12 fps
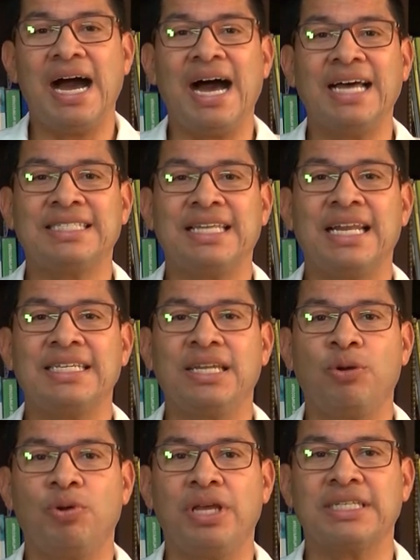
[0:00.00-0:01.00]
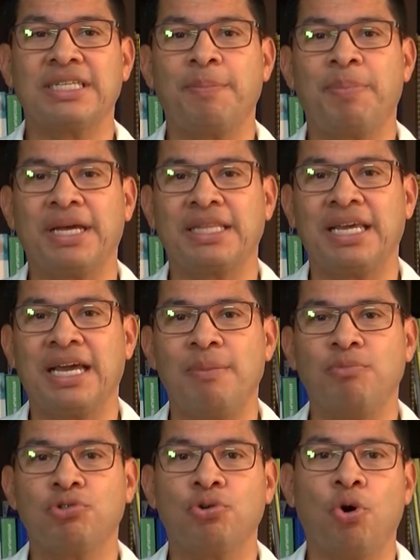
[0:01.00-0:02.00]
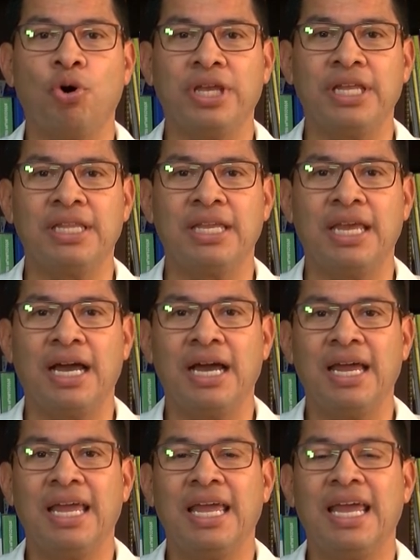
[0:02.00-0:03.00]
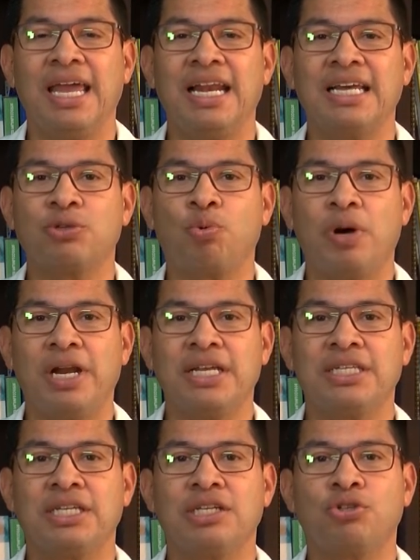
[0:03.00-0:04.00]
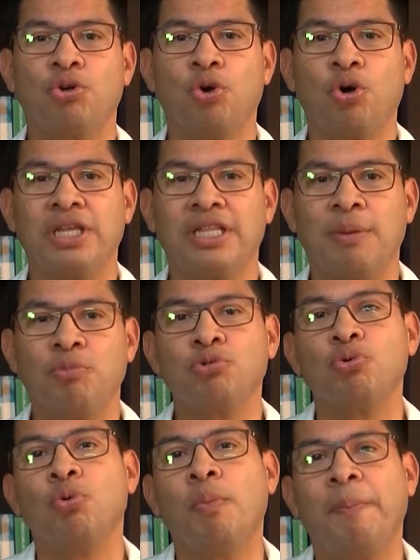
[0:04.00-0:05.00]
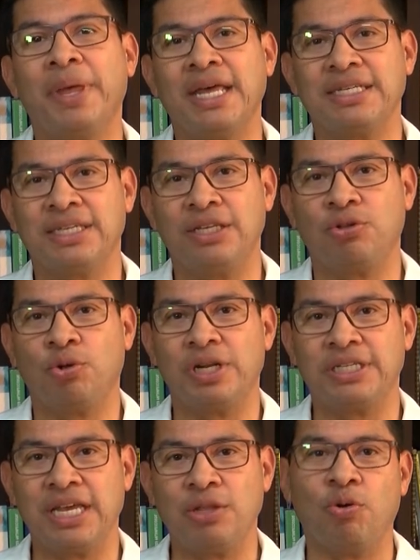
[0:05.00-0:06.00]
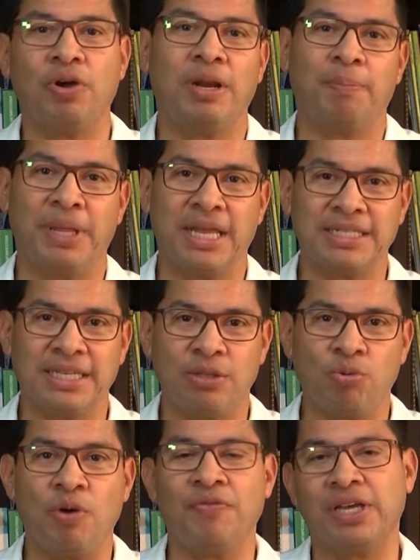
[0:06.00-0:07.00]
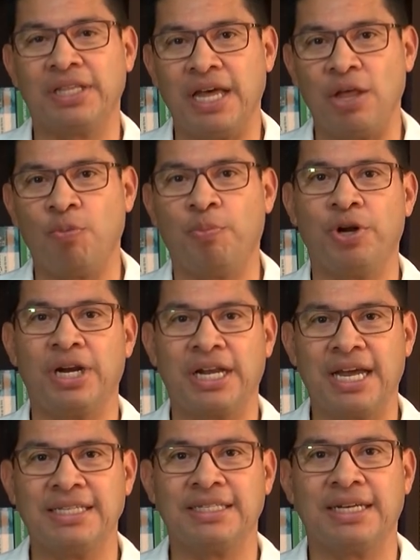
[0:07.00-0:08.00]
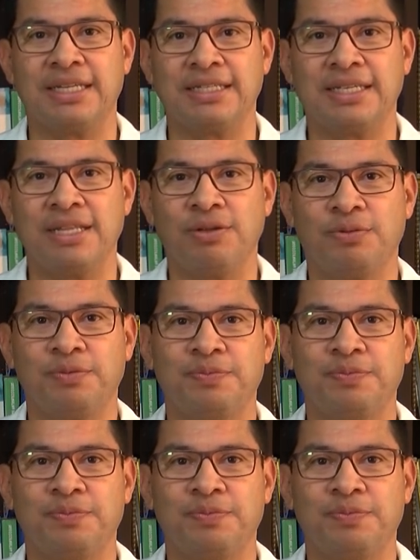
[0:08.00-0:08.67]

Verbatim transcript: hasta las cirugías que practicamos hoy en día en las cuales solo quitamos un pedacito del seno, el pedacito afectado por el cáncer de seno.